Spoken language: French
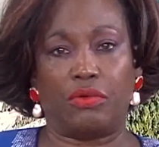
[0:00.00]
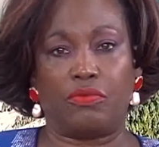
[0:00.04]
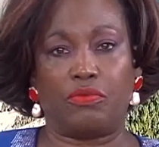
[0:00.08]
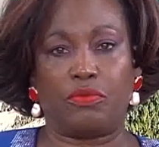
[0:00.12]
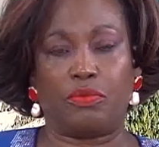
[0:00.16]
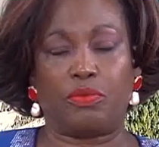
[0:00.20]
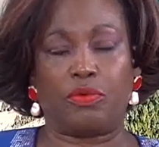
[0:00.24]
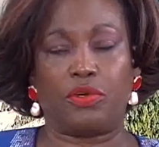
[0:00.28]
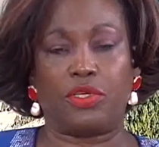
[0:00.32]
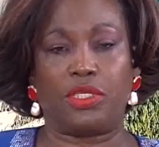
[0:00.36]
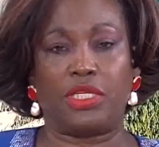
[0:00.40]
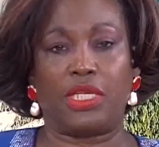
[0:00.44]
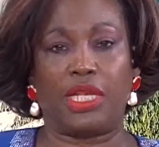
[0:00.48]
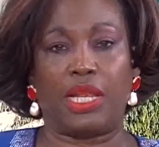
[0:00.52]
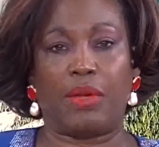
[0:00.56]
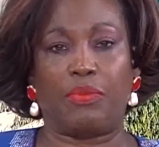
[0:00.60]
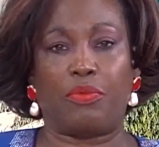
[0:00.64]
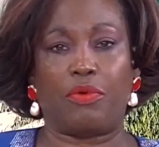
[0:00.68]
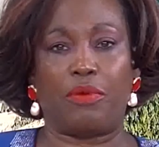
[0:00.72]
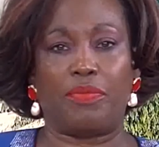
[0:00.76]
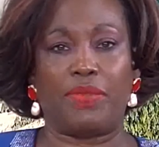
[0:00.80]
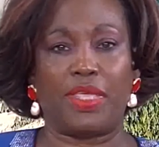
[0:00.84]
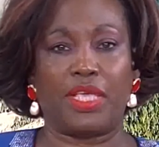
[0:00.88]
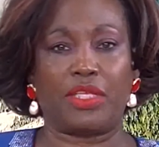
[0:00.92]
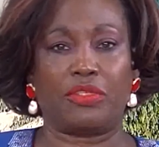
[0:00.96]
Vous prenez la
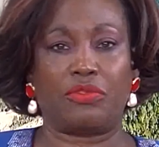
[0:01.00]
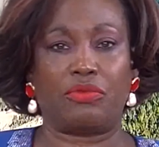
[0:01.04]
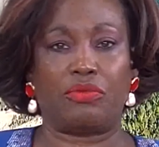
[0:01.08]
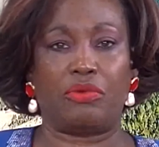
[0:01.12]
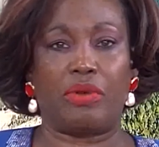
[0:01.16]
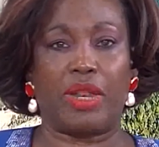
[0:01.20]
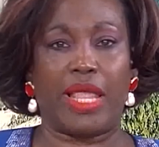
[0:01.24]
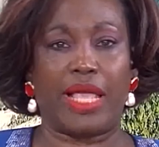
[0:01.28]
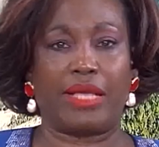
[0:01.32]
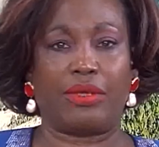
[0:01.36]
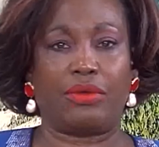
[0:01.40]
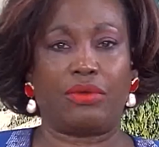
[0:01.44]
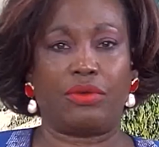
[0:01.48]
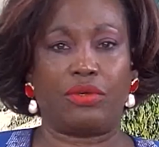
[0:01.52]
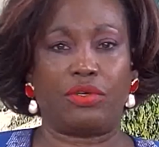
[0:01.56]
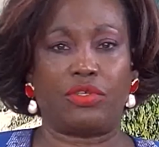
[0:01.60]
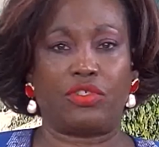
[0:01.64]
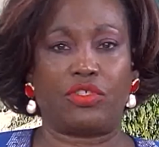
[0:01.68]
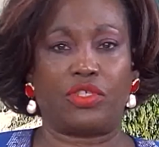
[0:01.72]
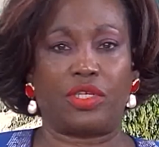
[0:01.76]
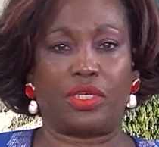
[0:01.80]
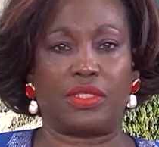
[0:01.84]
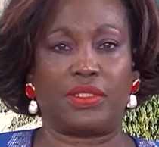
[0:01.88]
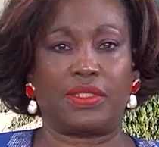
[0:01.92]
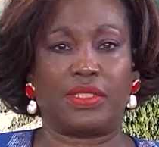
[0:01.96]
première sur la
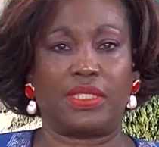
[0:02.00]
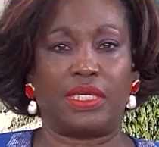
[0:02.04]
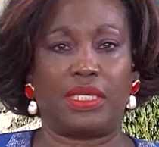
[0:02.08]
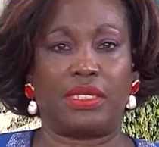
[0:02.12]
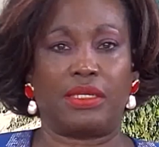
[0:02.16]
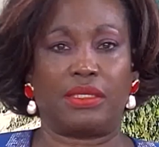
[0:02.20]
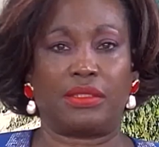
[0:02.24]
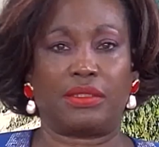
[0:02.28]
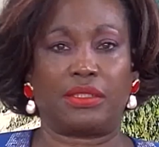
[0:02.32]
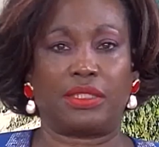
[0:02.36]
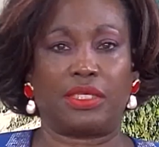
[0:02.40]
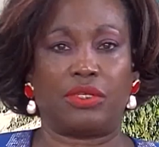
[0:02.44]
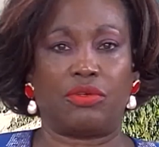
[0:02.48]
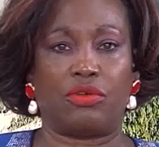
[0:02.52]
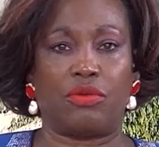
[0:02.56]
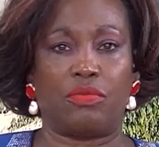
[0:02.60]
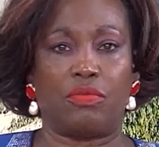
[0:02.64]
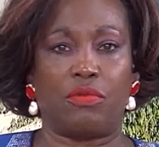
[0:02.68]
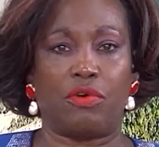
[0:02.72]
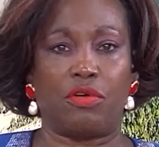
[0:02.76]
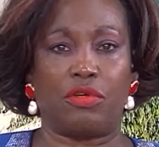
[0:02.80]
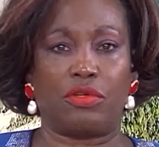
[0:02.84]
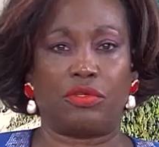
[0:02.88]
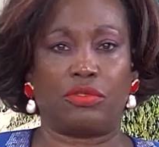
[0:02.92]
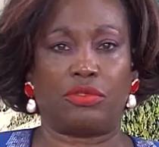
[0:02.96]
gauche, c'est l'entrée de
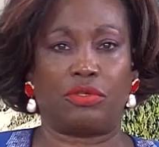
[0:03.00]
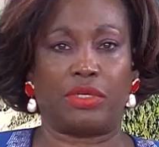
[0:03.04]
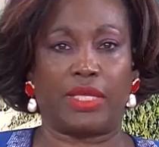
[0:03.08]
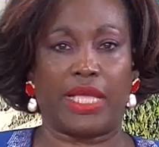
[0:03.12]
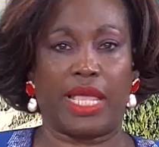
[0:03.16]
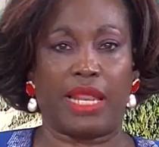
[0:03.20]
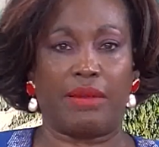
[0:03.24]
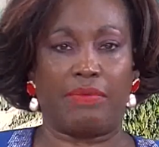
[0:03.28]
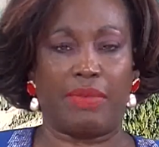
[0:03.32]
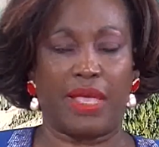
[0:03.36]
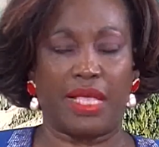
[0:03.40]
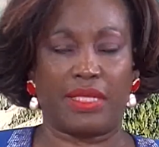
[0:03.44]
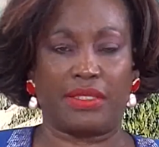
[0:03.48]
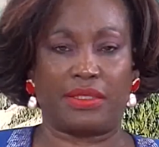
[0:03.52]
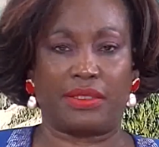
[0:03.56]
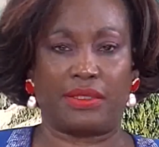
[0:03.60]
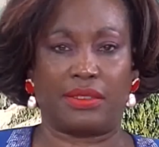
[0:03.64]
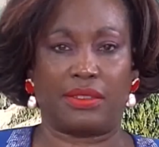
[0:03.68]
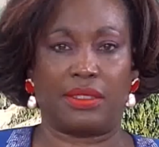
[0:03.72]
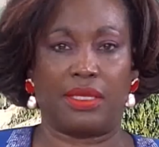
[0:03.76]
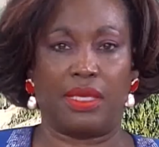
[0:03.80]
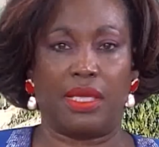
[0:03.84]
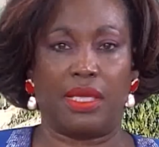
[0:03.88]
Morne Calbas,